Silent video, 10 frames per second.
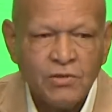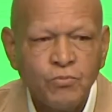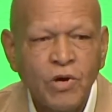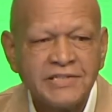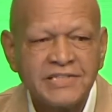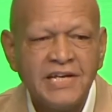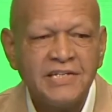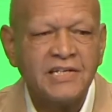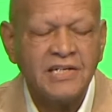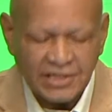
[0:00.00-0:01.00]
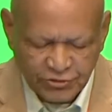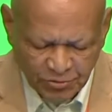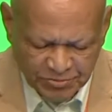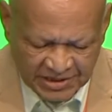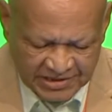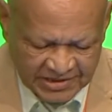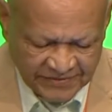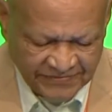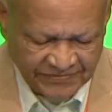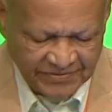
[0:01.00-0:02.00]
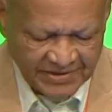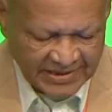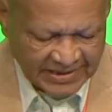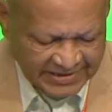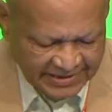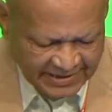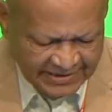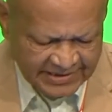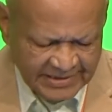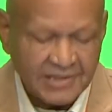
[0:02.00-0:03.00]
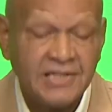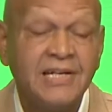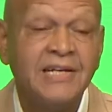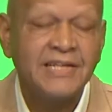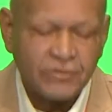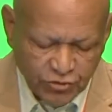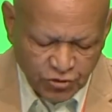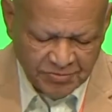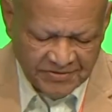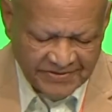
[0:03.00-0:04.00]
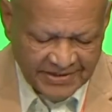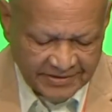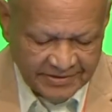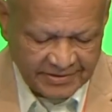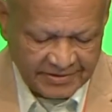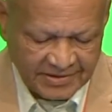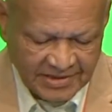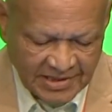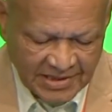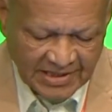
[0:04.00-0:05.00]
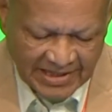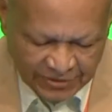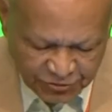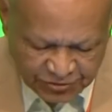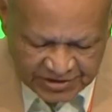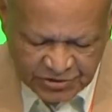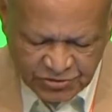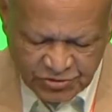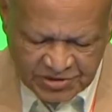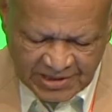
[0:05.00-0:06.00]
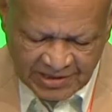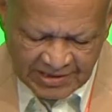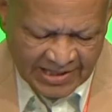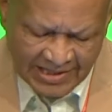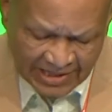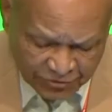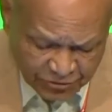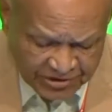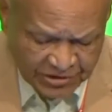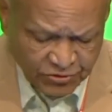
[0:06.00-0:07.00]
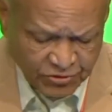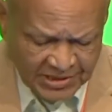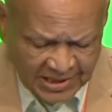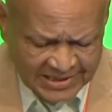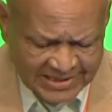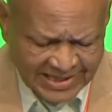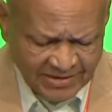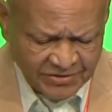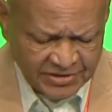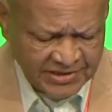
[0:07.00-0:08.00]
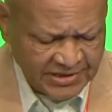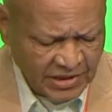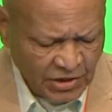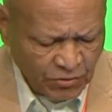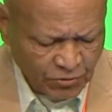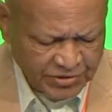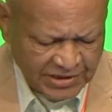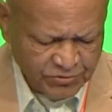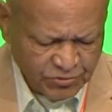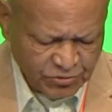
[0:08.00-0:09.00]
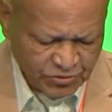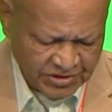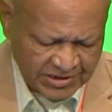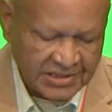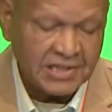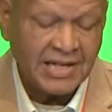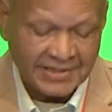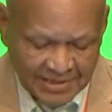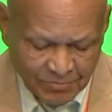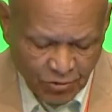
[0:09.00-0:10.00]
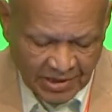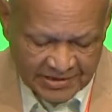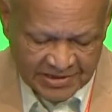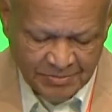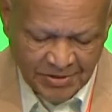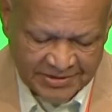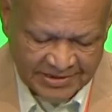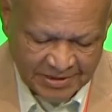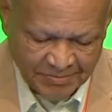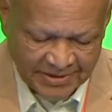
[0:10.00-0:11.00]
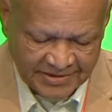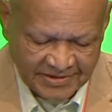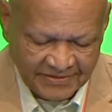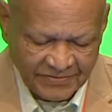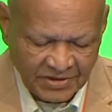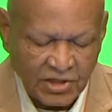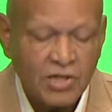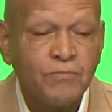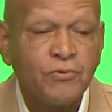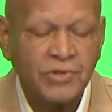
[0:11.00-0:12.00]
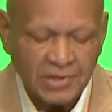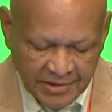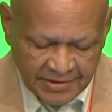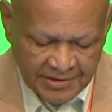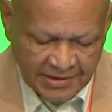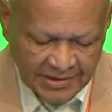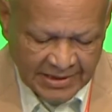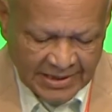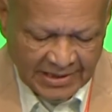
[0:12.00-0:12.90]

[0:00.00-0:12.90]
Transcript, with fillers: pour atteindre les objectifs, c'est-à-dire l'économie verte, la justice sociale, la, justice sociale qui garantit au sein d'une société la démocratie participative pour élire